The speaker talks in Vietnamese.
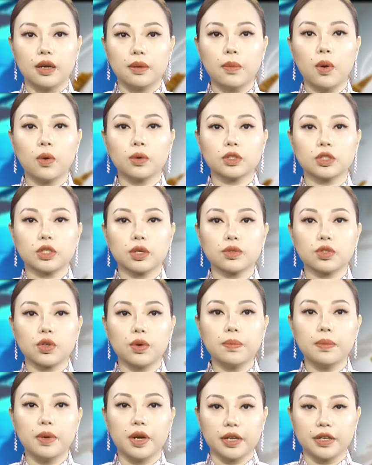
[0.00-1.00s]
một trong
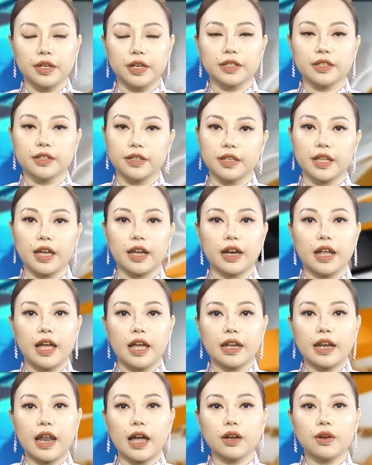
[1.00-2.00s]
số 10 người thừa nhận
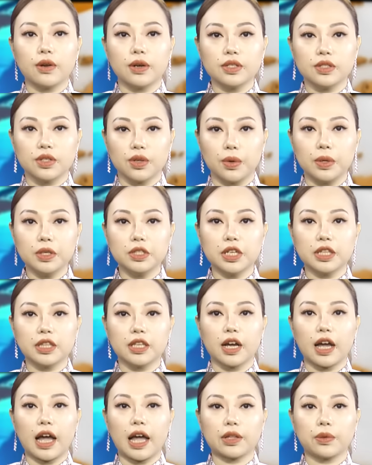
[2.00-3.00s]
đã nói dối trên
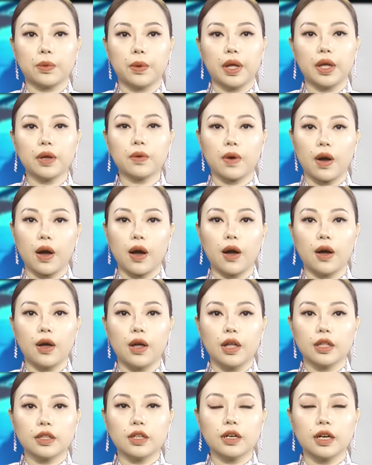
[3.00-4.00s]
tờ khai thuế của họ,
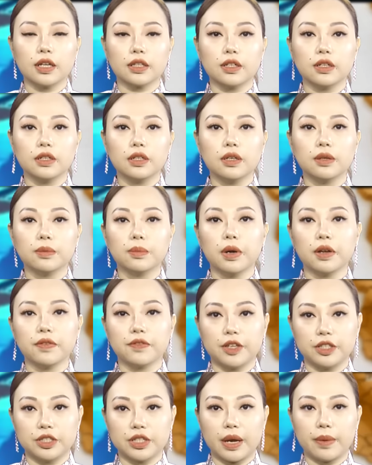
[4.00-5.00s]
tức là tương đương
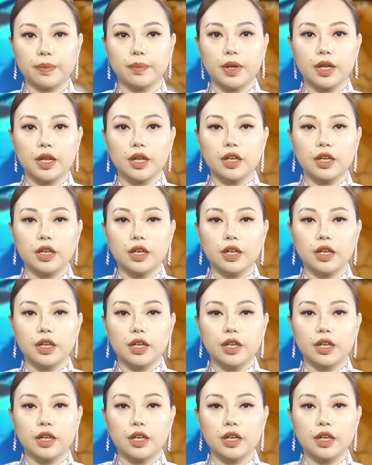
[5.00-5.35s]
10%.